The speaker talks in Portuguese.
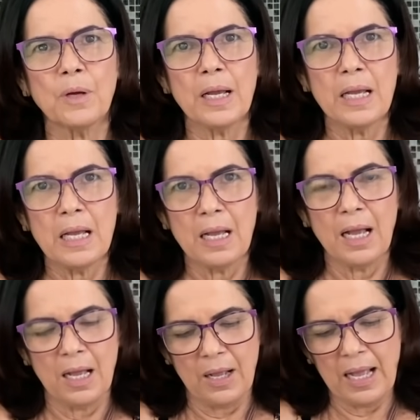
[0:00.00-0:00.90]

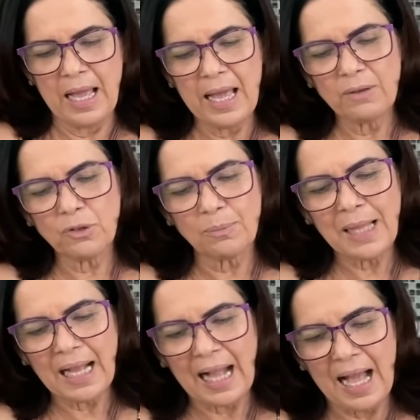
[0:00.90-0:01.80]
Lagarto? É o nome
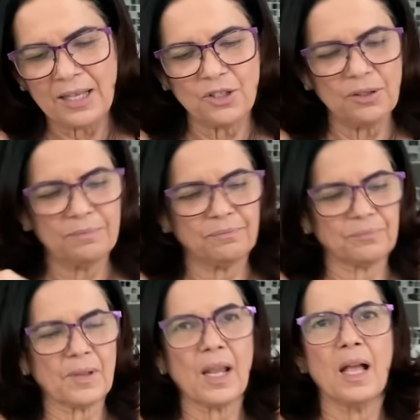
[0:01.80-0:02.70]
da Tia tá carne. Tia Graça tá comendo
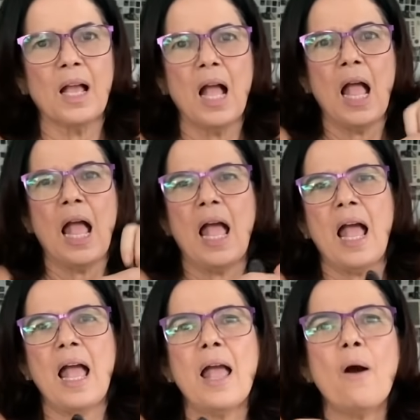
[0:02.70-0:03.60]
lagarto? Ah, o
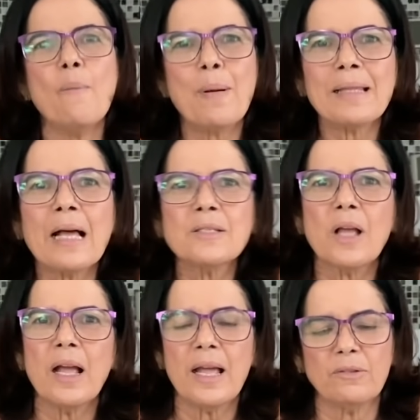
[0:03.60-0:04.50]
nome é, da carne é
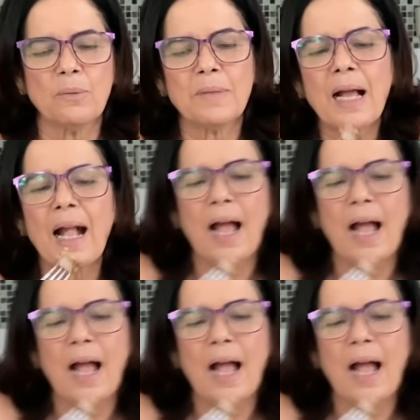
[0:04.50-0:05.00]
lagarto, é, entendi.